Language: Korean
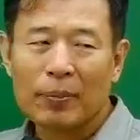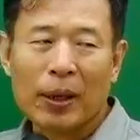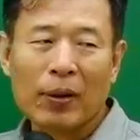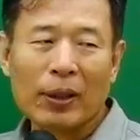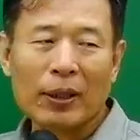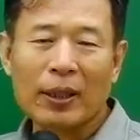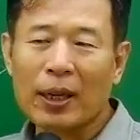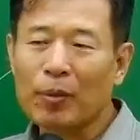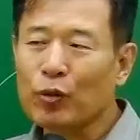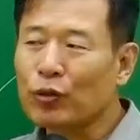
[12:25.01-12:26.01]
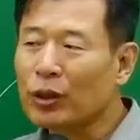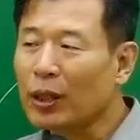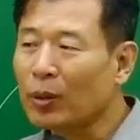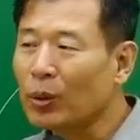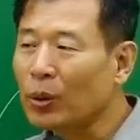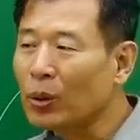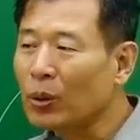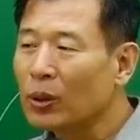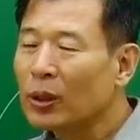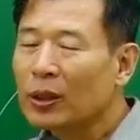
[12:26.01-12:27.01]
배관의 기압이
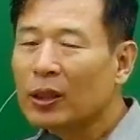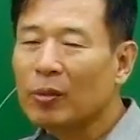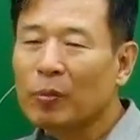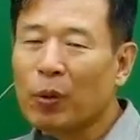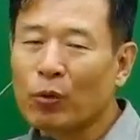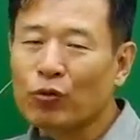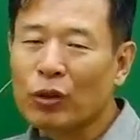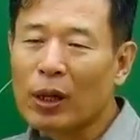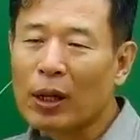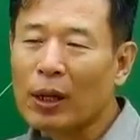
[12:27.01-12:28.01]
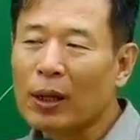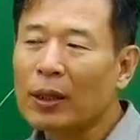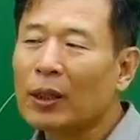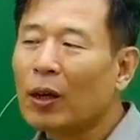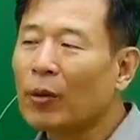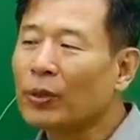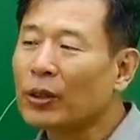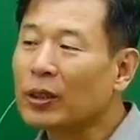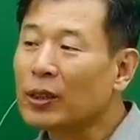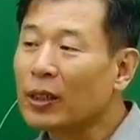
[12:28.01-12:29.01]
유지되고 그러면 봉수가
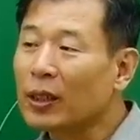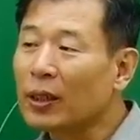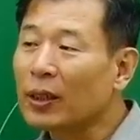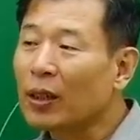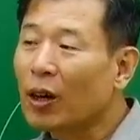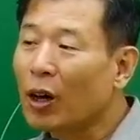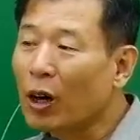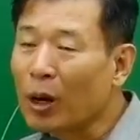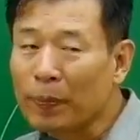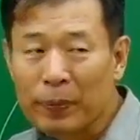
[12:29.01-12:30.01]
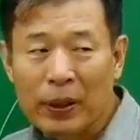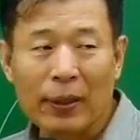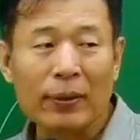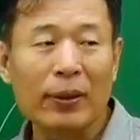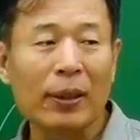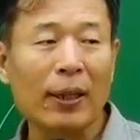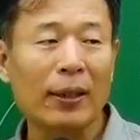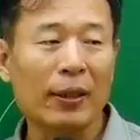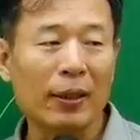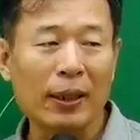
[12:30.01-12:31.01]
없어질 일이 없겠더라
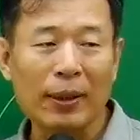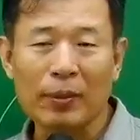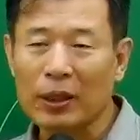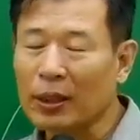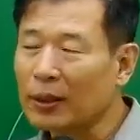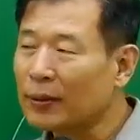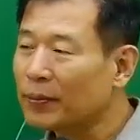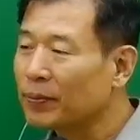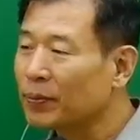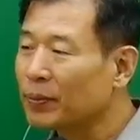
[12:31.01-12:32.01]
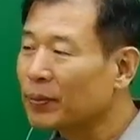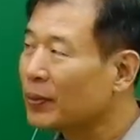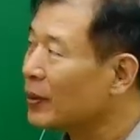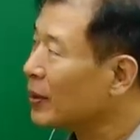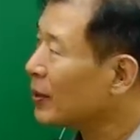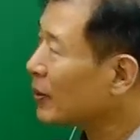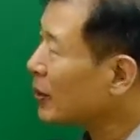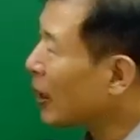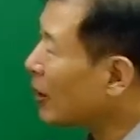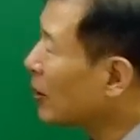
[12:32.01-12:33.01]
이런 얘기입니다.
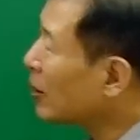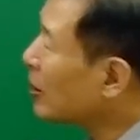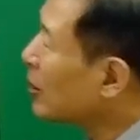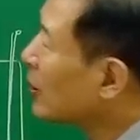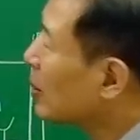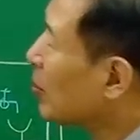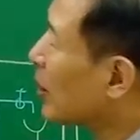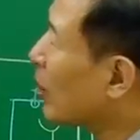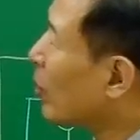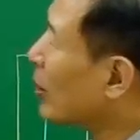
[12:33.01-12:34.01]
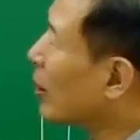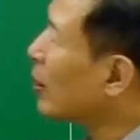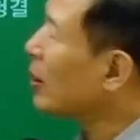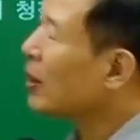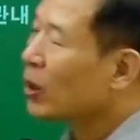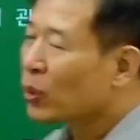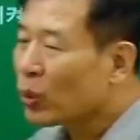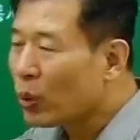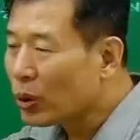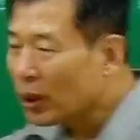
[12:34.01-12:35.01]
자, 이것을 뭐라고 한다?
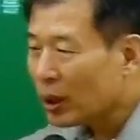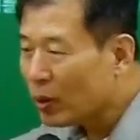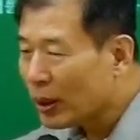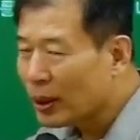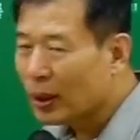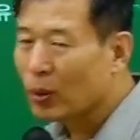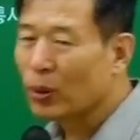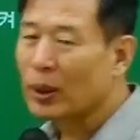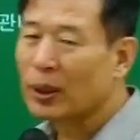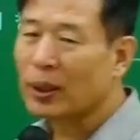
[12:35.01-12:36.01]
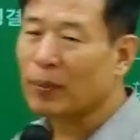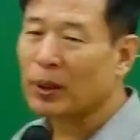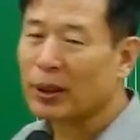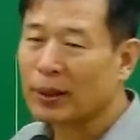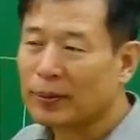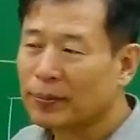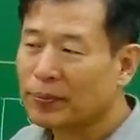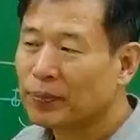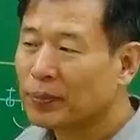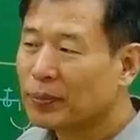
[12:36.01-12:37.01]
통기관이라고 얘기를 합니다.
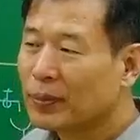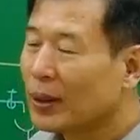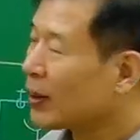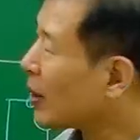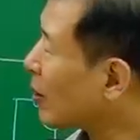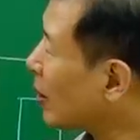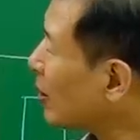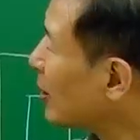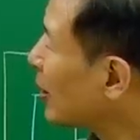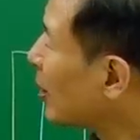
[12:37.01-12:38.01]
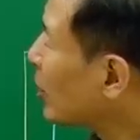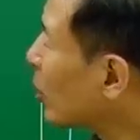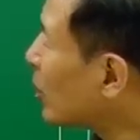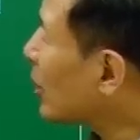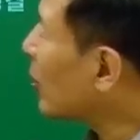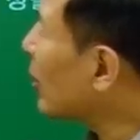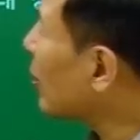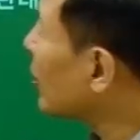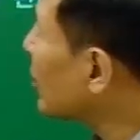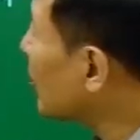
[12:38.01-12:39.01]
그래서 통기관의
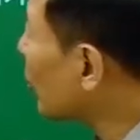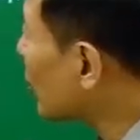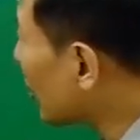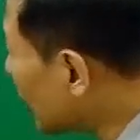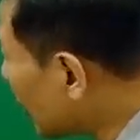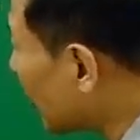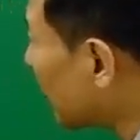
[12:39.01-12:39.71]
설치 목적은